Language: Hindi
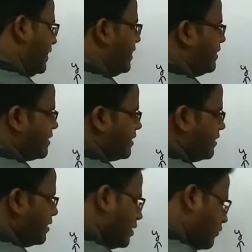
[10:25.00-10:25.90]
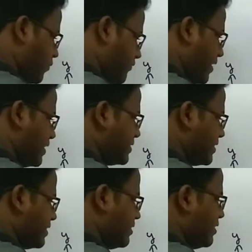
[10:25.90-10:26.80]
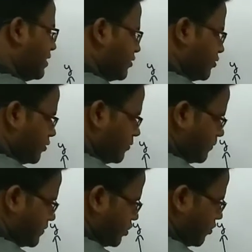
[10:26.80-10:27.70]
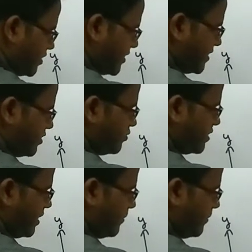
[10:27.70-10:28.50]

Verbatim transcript: नाइनटी हंड्रेड वो फेल कर जाएगा तो कौन सा सेक्शन चूज